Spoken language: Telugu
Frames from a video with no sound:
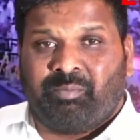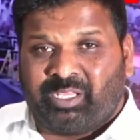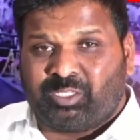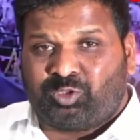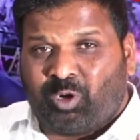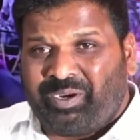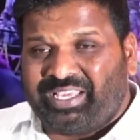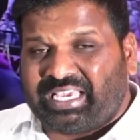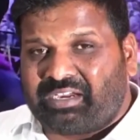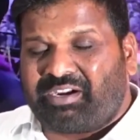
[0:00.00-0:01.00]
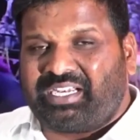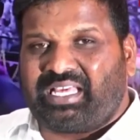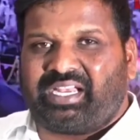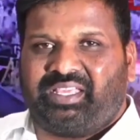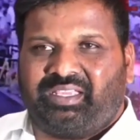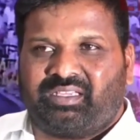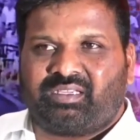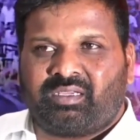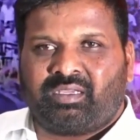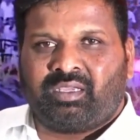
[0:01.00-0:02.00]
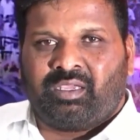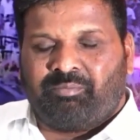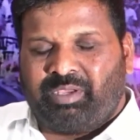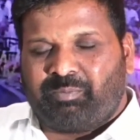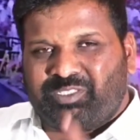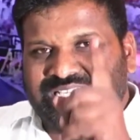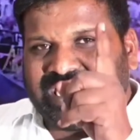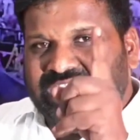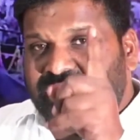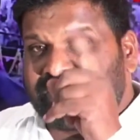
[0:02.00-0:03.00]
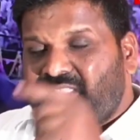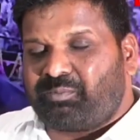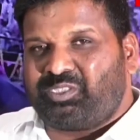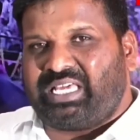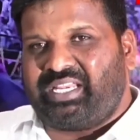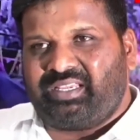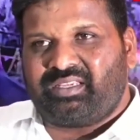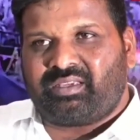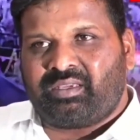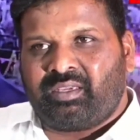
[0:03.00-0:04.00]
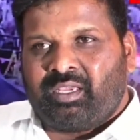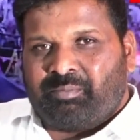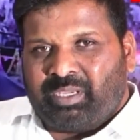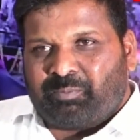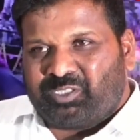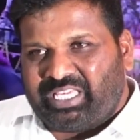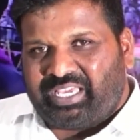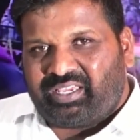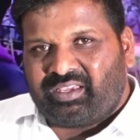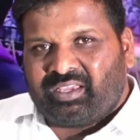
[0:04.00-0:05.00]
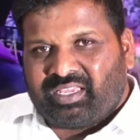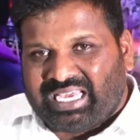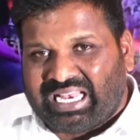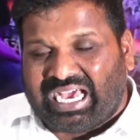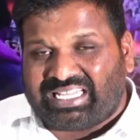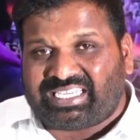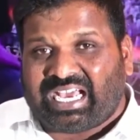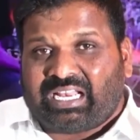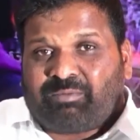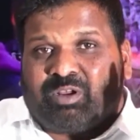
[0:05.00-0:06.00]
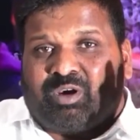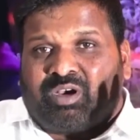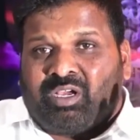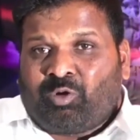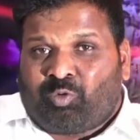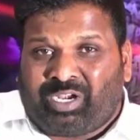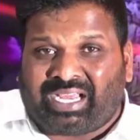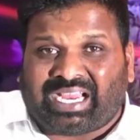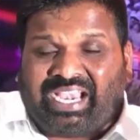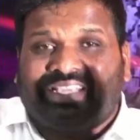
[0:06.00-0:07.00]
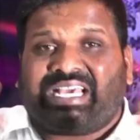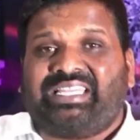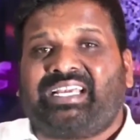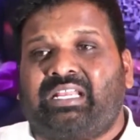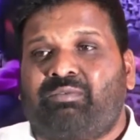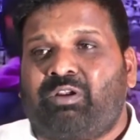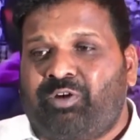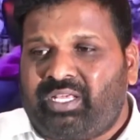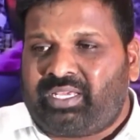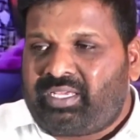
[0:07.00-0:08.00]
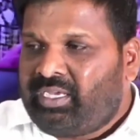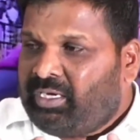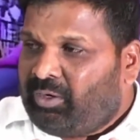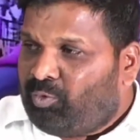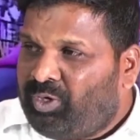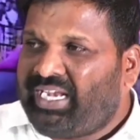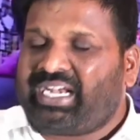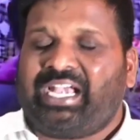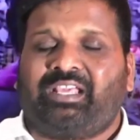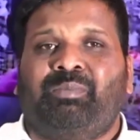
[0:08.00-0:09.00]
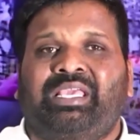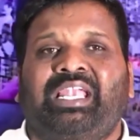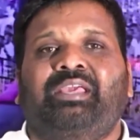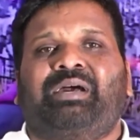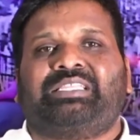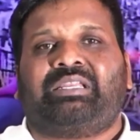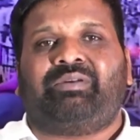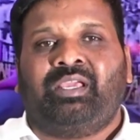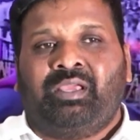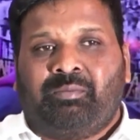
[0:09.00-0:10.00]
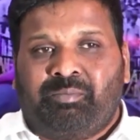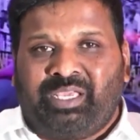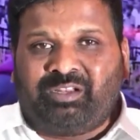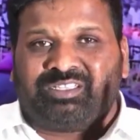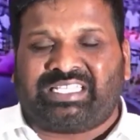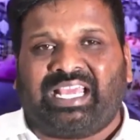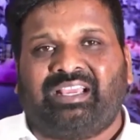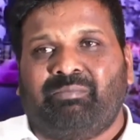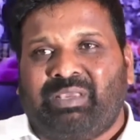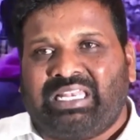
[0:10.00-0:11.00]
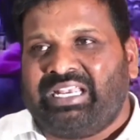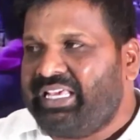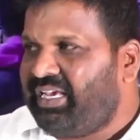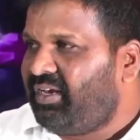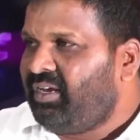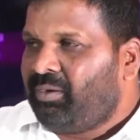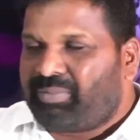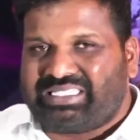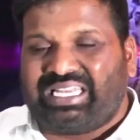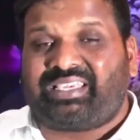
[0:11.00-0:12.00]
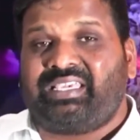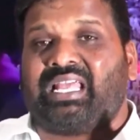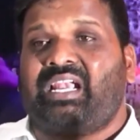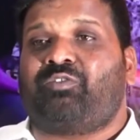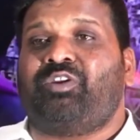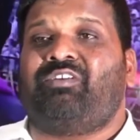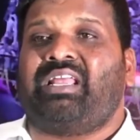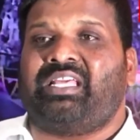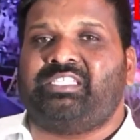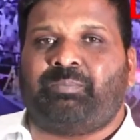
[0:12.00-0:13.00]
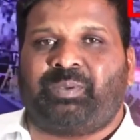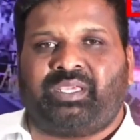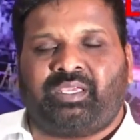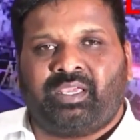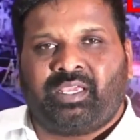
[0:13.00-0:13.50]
మీరు దోపిడికి ఎగబడ్డారని మీ బుద్ధి అణచివేత బుద్ధి అని మీ బుద్ధి ఇవాళ అధికారంలో ఉన్న కాడికి అధికారంలో ఉండి ఉన్న కాడికి మిగిలినవి మాత్రమే మీరు తినంగా మిగిలినయే ప్రజలకి ఇవ్వాలనుకునే వాళ్ళని చెప్పి